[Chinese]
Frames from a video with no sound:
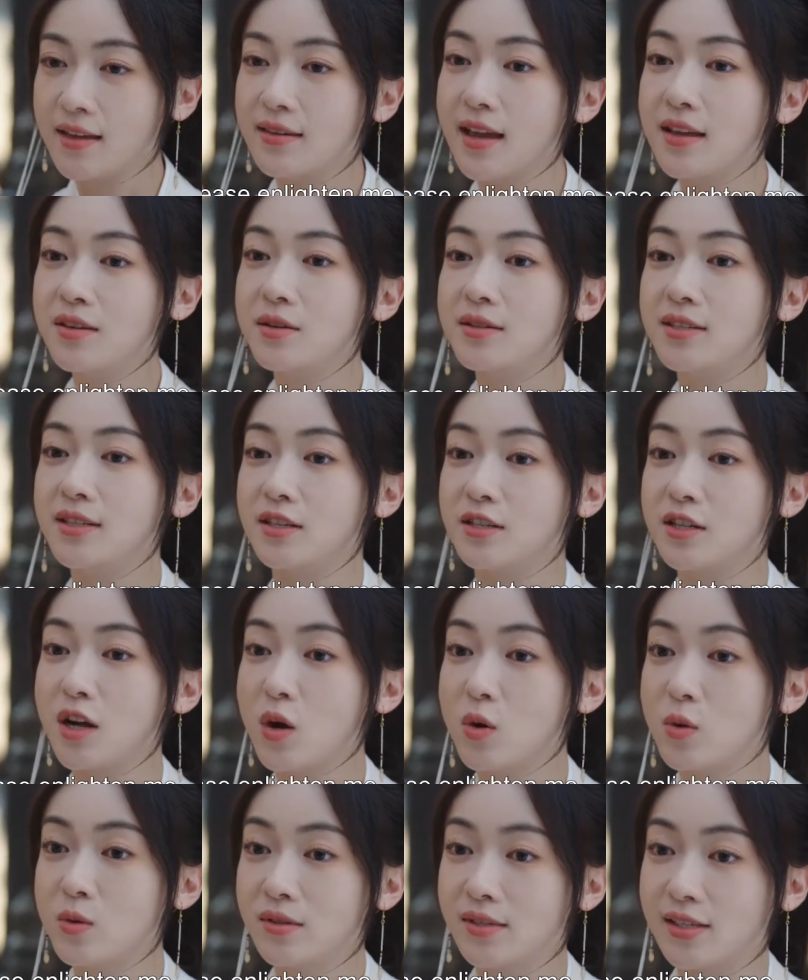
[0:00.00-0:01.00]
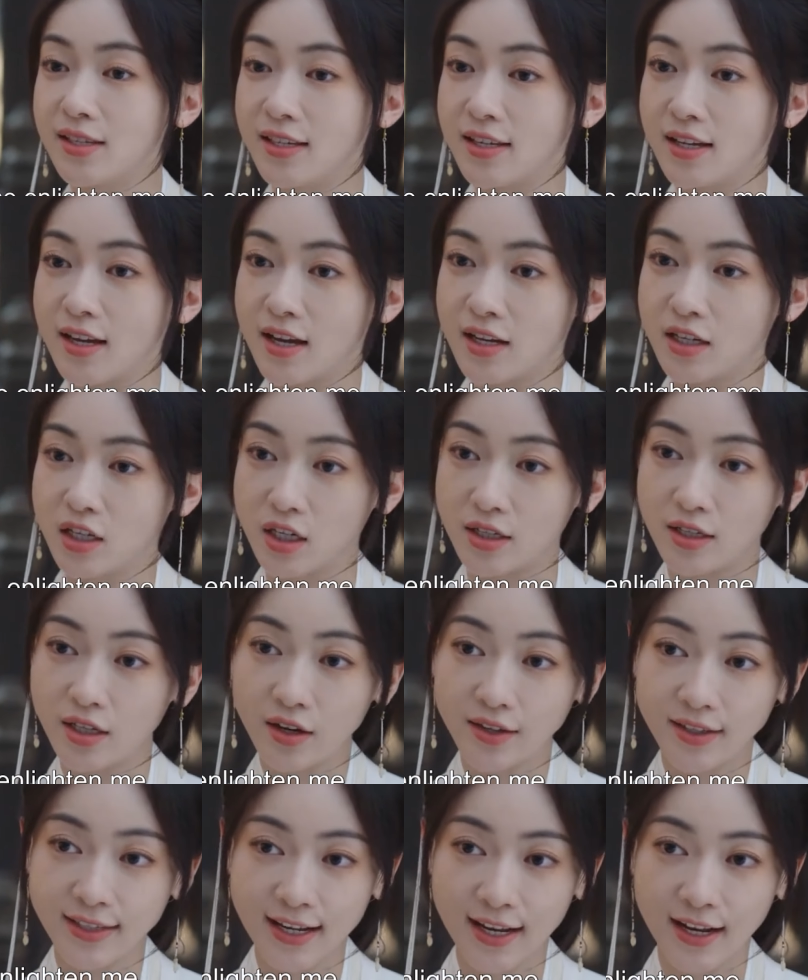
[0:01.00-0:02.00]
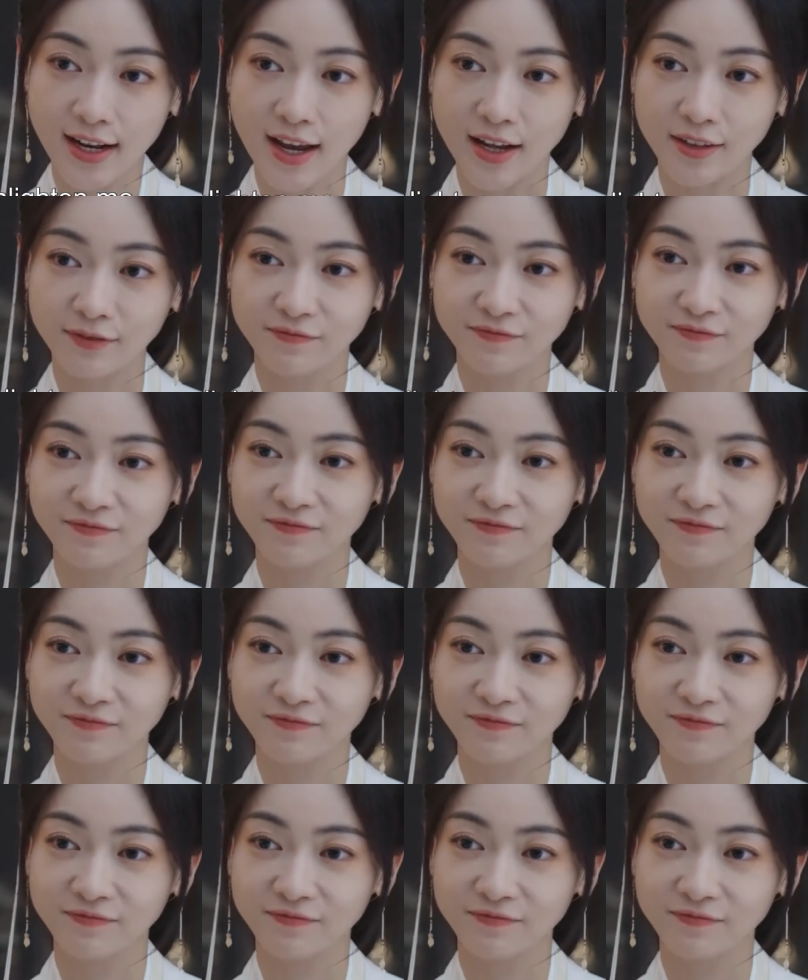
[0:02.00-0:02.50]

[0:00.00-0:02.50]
那就请赵公子指教一下了。